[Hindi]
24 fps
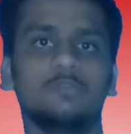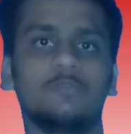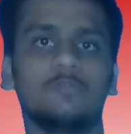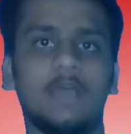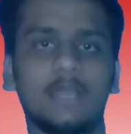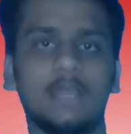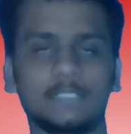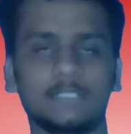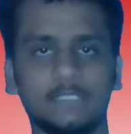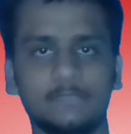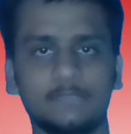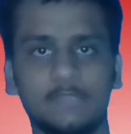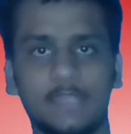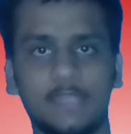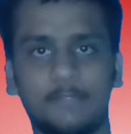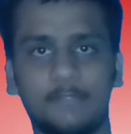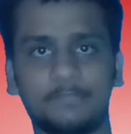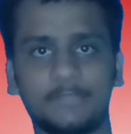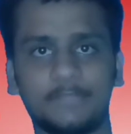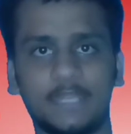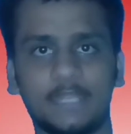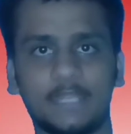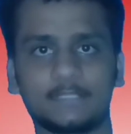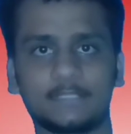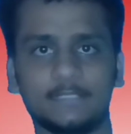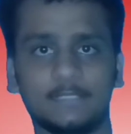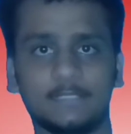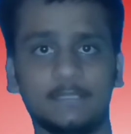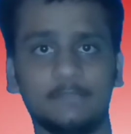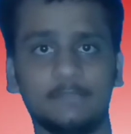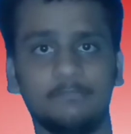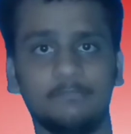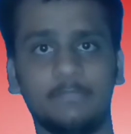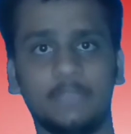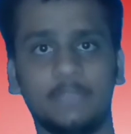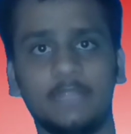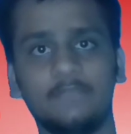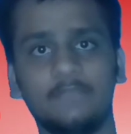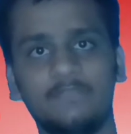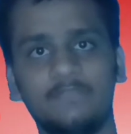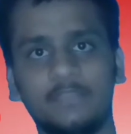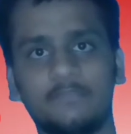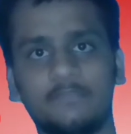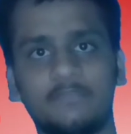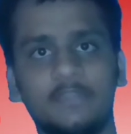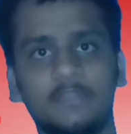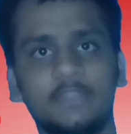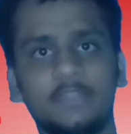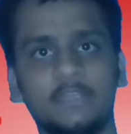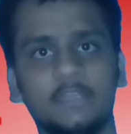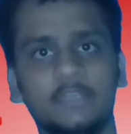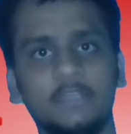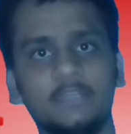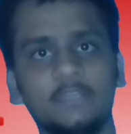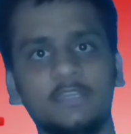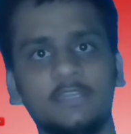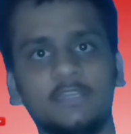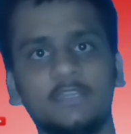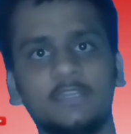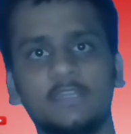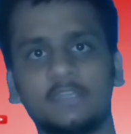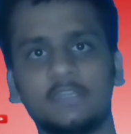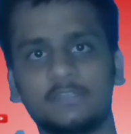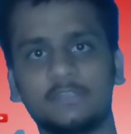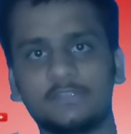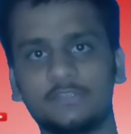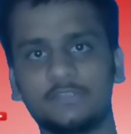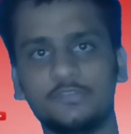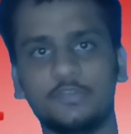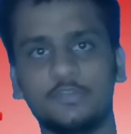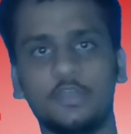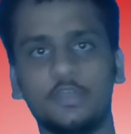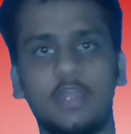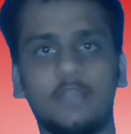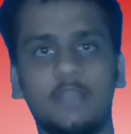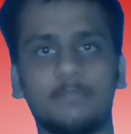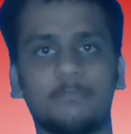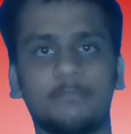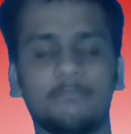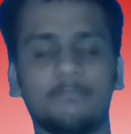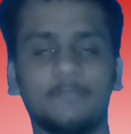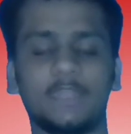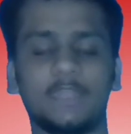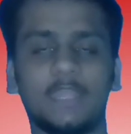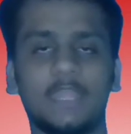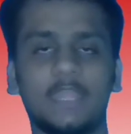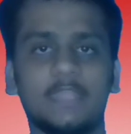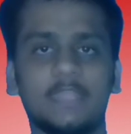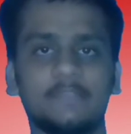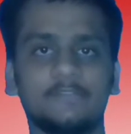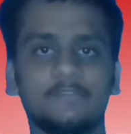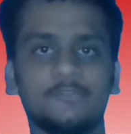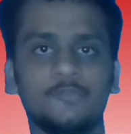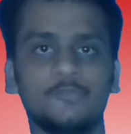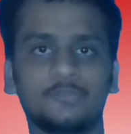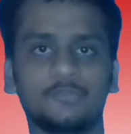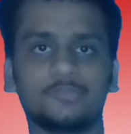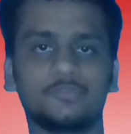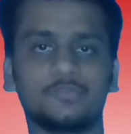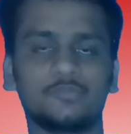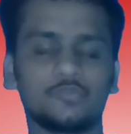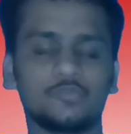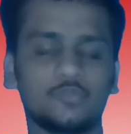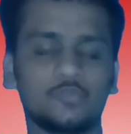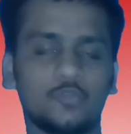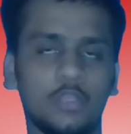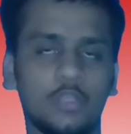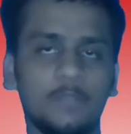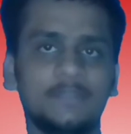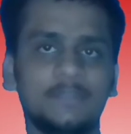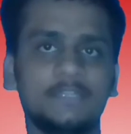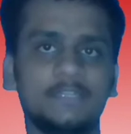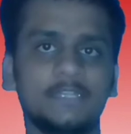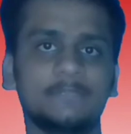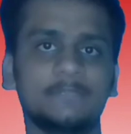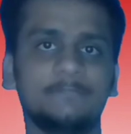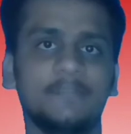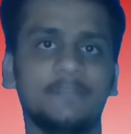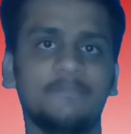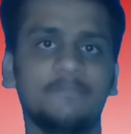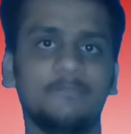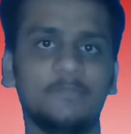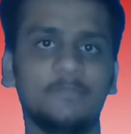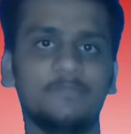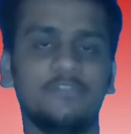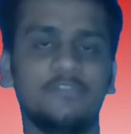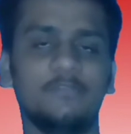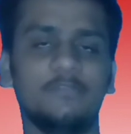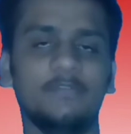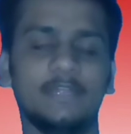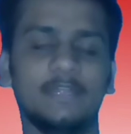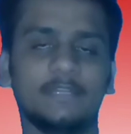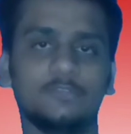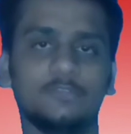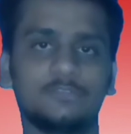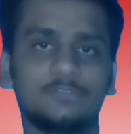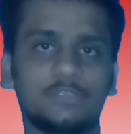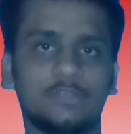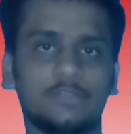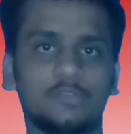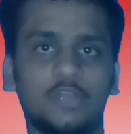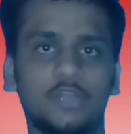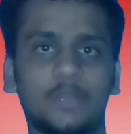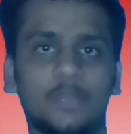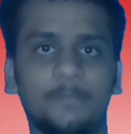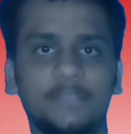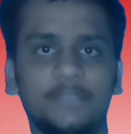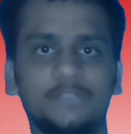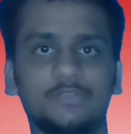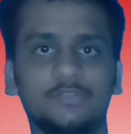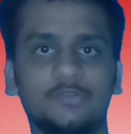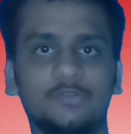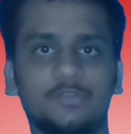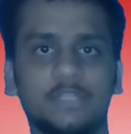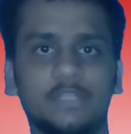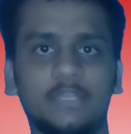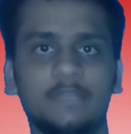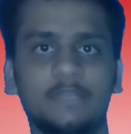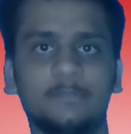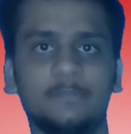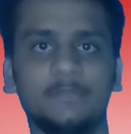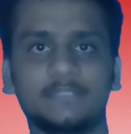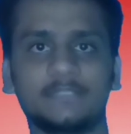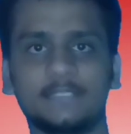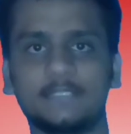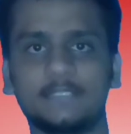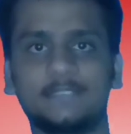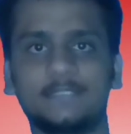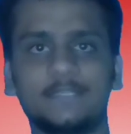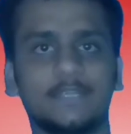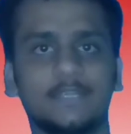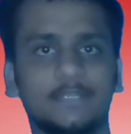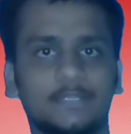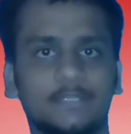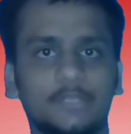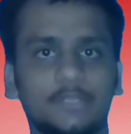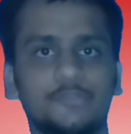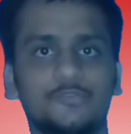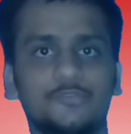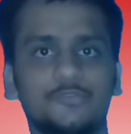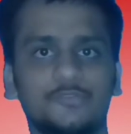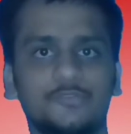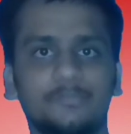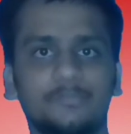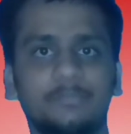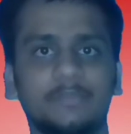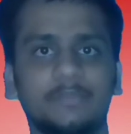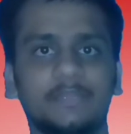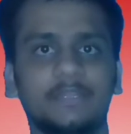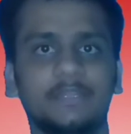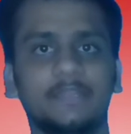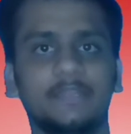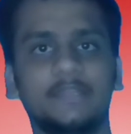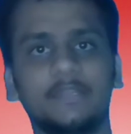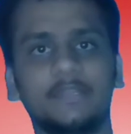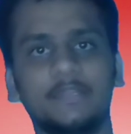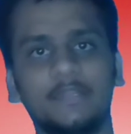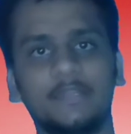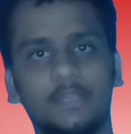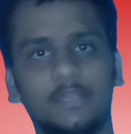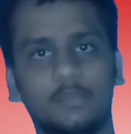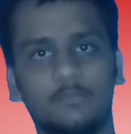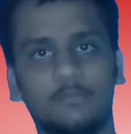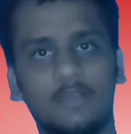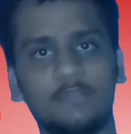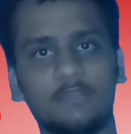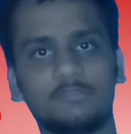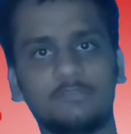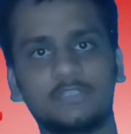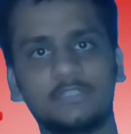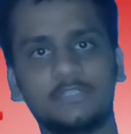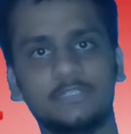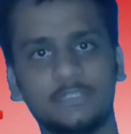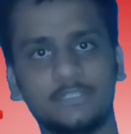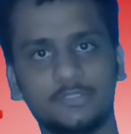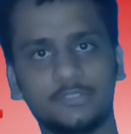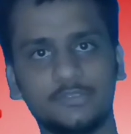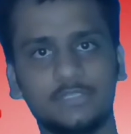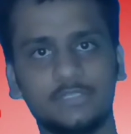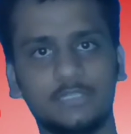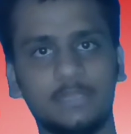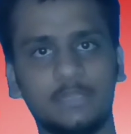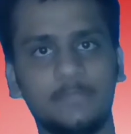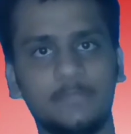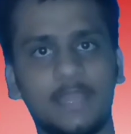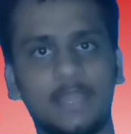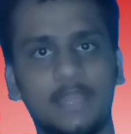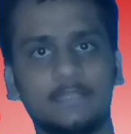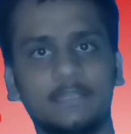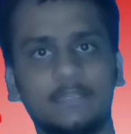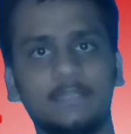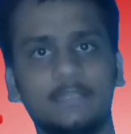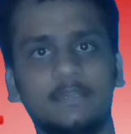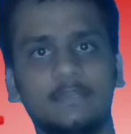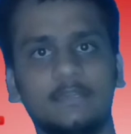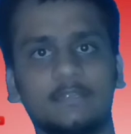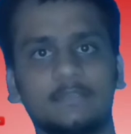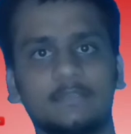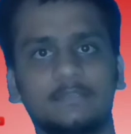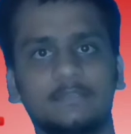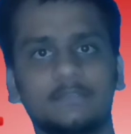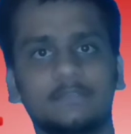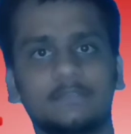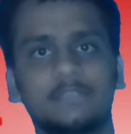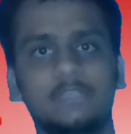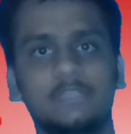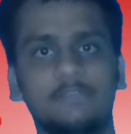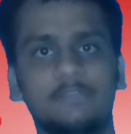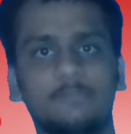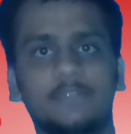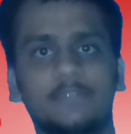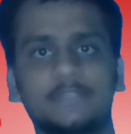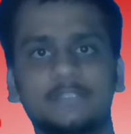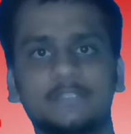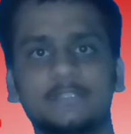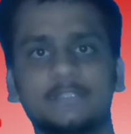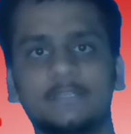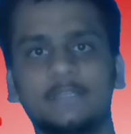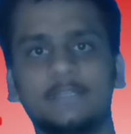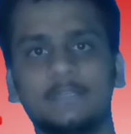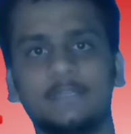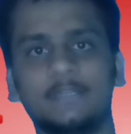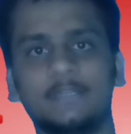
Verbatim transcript: वहाँ से भी आप टैक्स रख मेरा फेवरेट है जो आप जो कोई भी चीज़ पे मैं व्यू आता है उसका टॉपिक जो होता है ना मैं सर्च करता हूँ यूट्यूब पे वहाँ उसके पीछे जितने भी आते हैं ना कीवर्ड्स